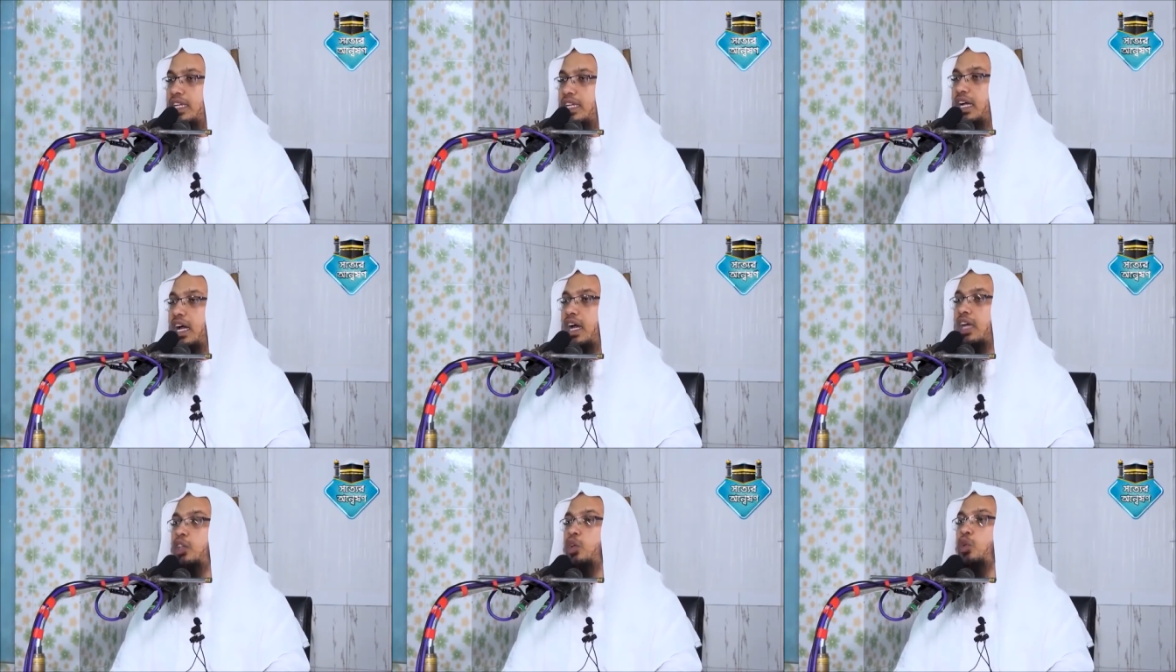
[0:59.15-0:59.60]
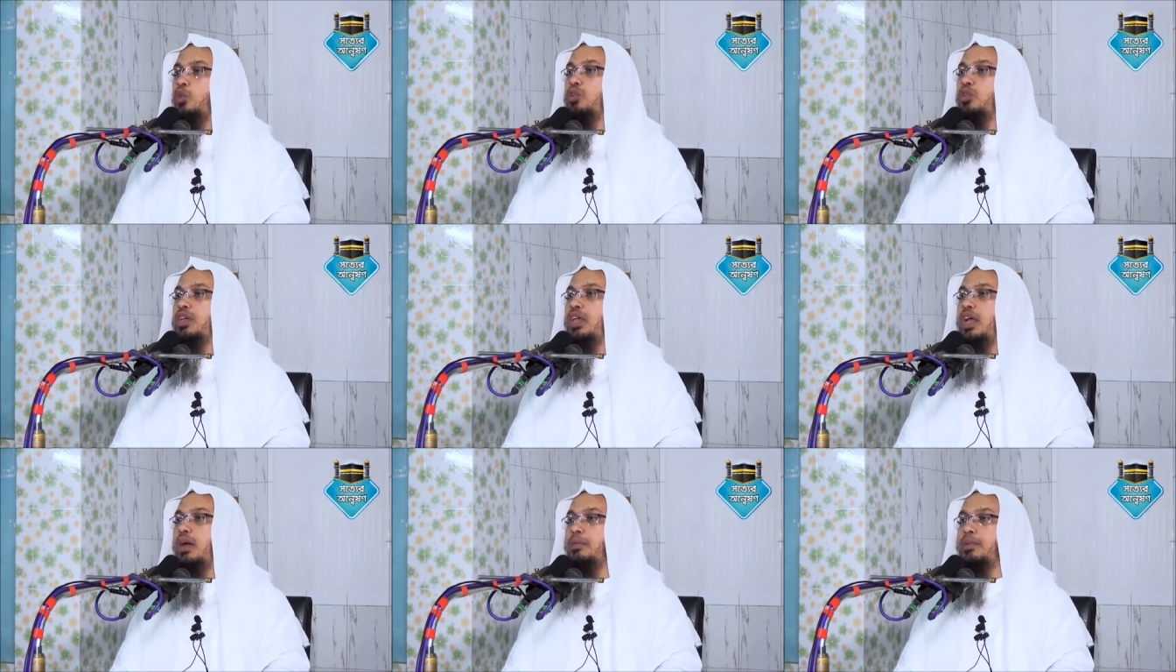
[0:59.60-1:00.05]
এটা আদৌ
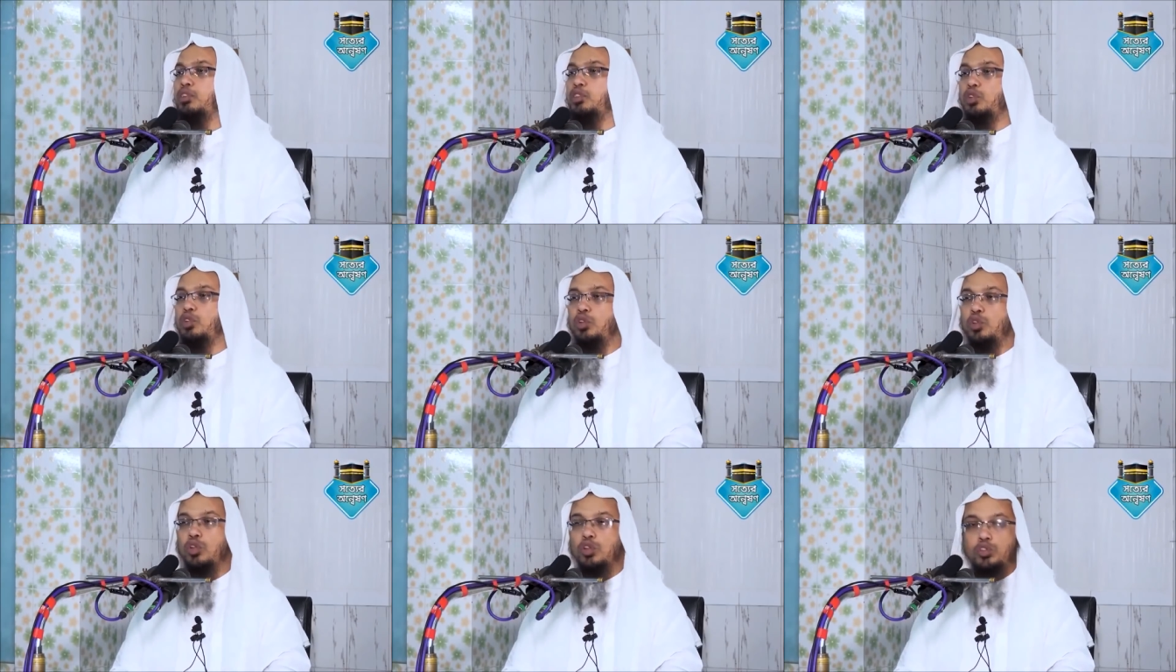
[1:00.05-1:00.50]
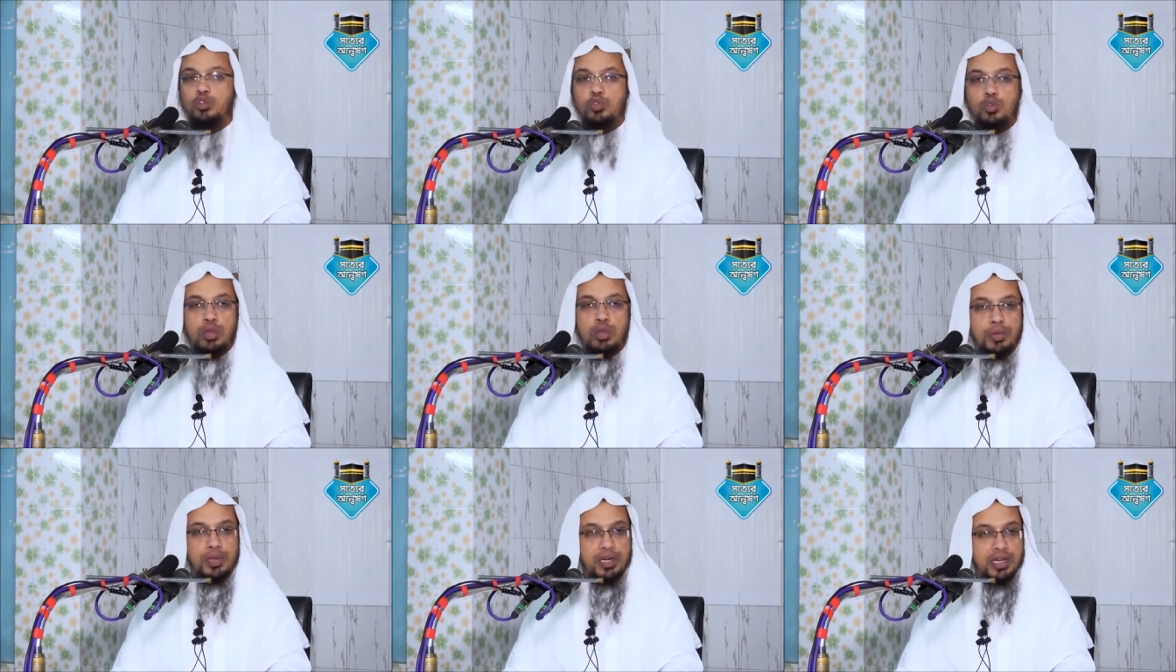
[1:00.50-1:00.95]
কি আমার জন্য
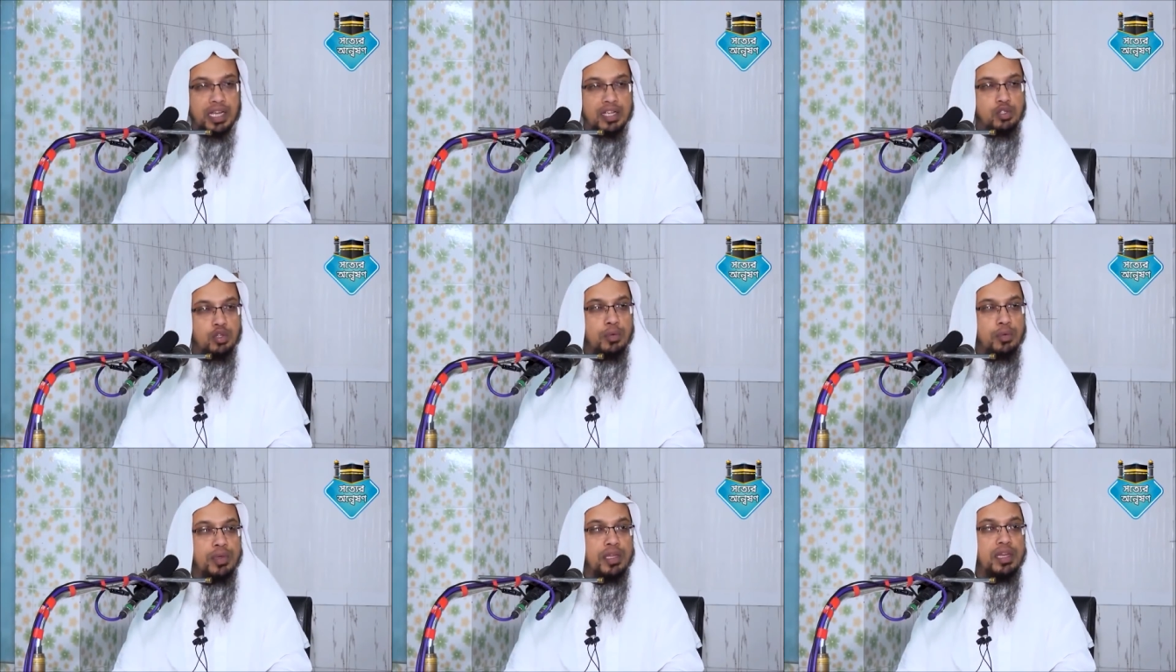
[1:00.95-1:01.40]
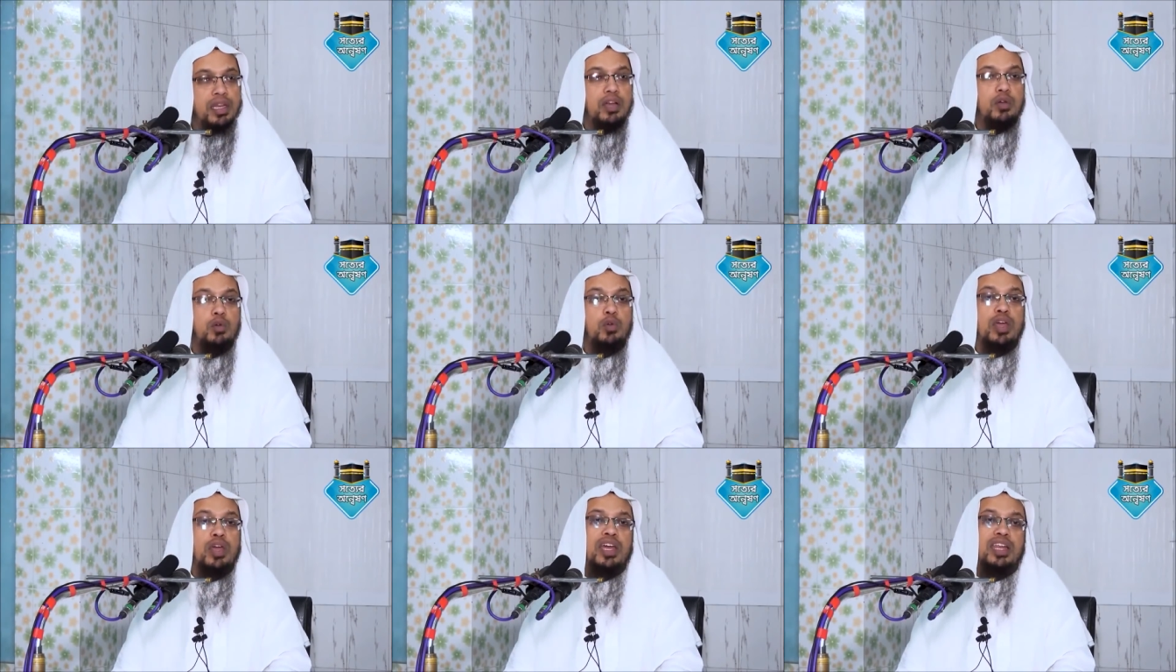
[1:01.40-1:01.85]
সবাবের কাজ হবে
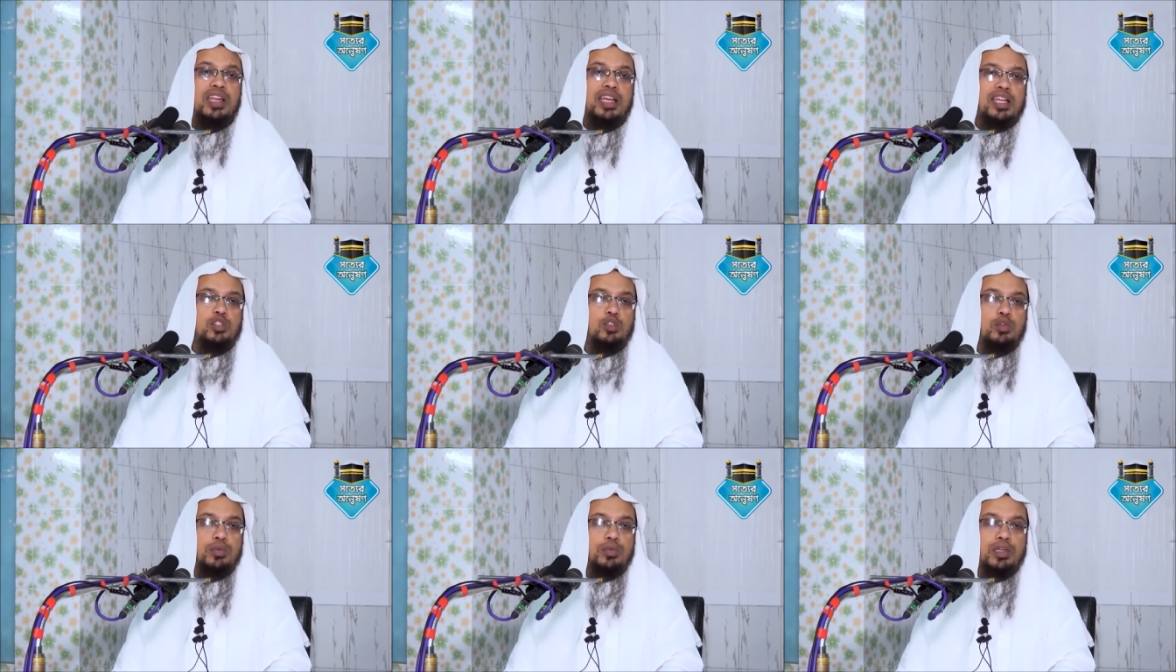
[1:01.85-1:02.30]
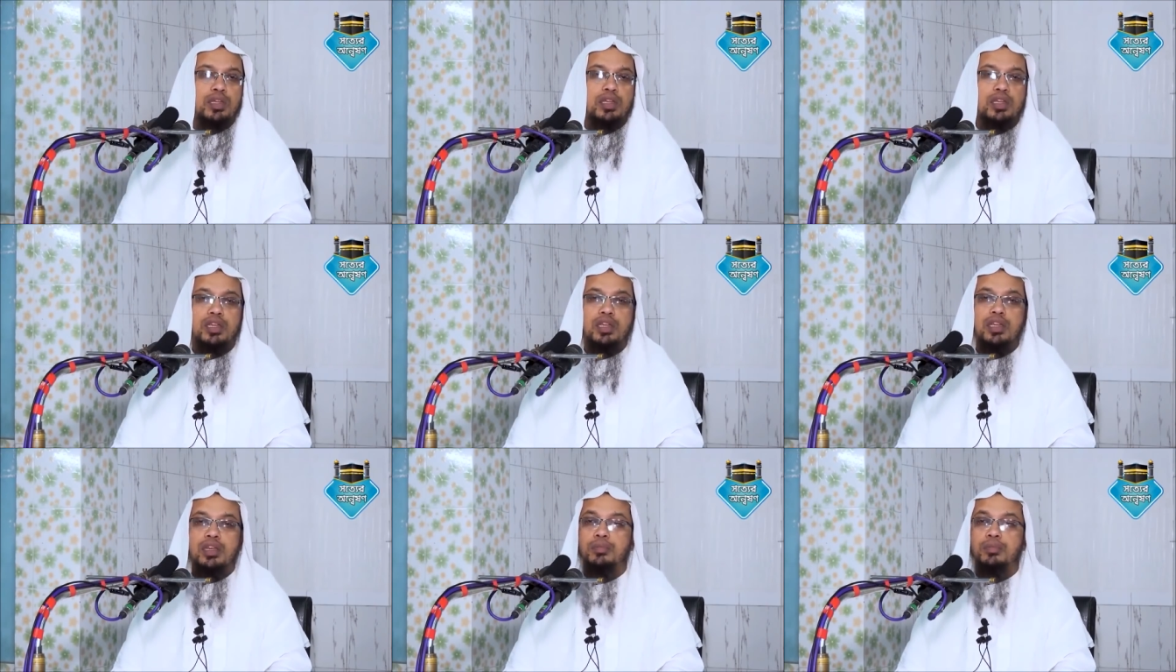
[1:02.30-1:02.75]
না গুনাহের কাজ হবে
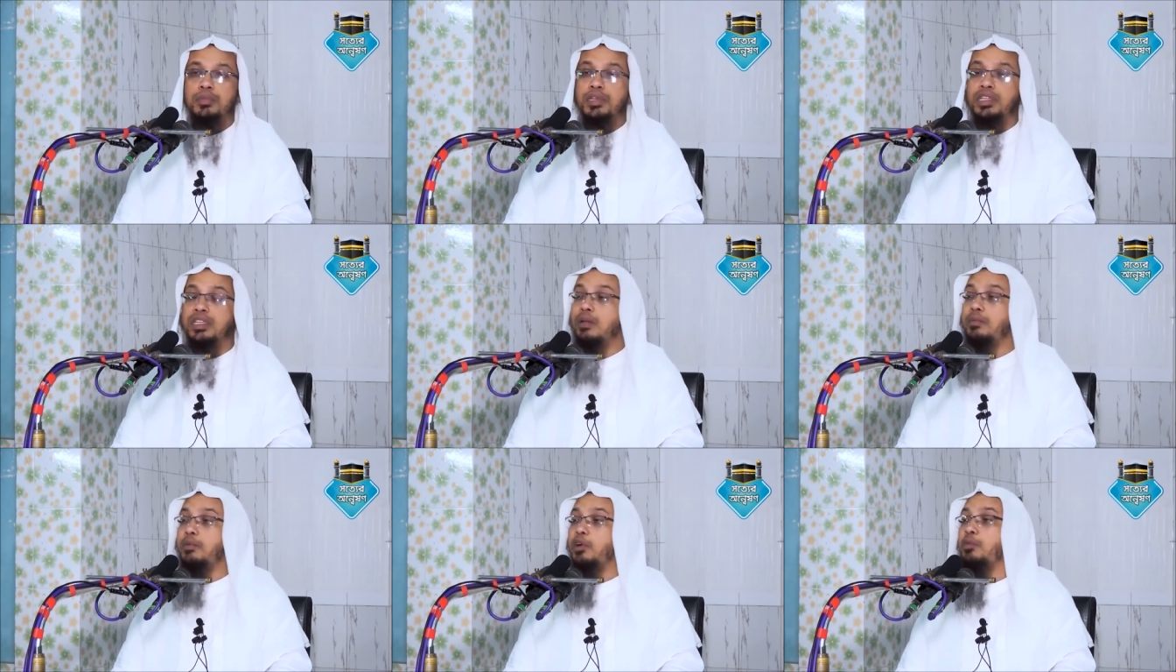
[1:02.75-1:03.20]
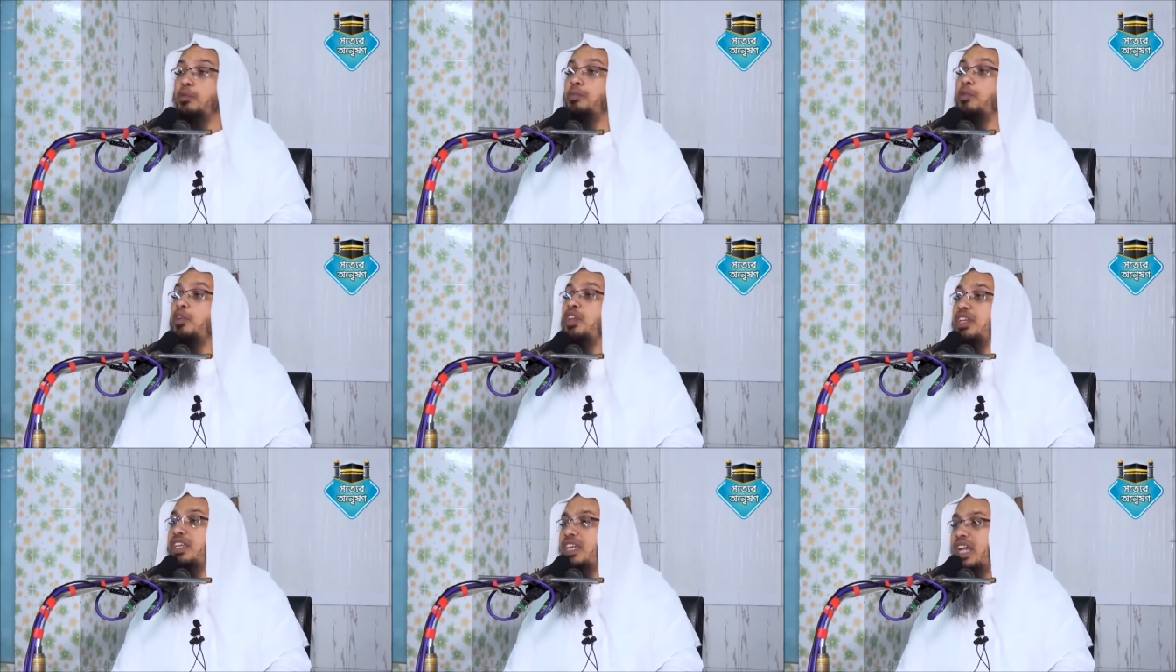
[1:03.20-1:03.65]
বিশাল বড়
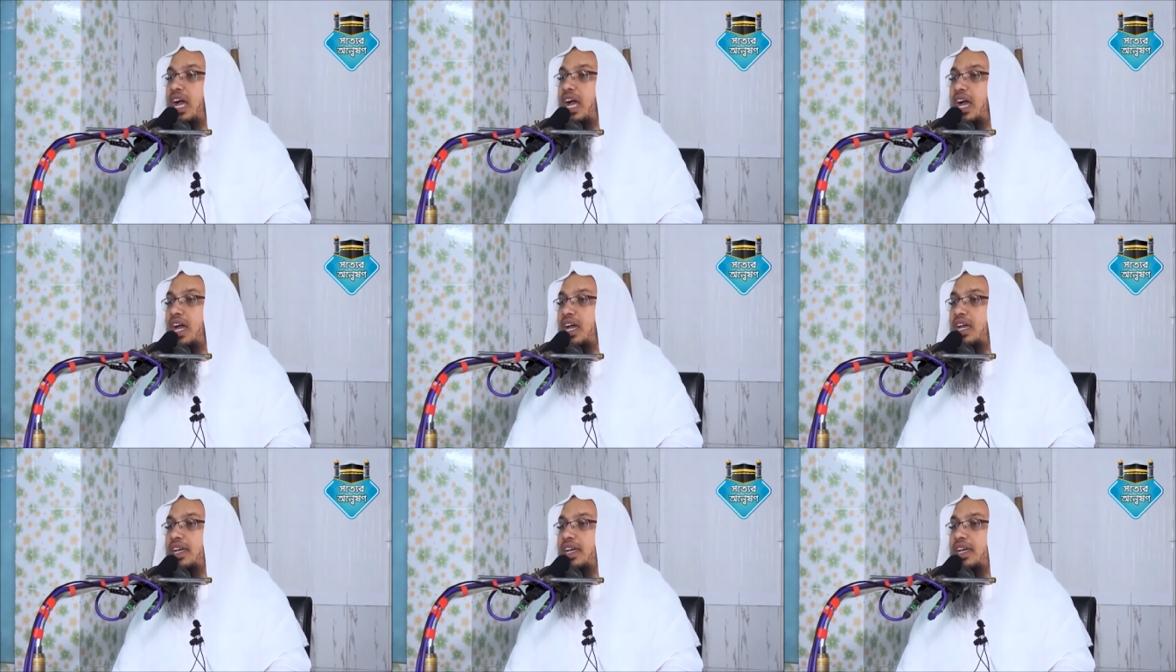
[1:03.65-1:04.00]
পরীক্ষা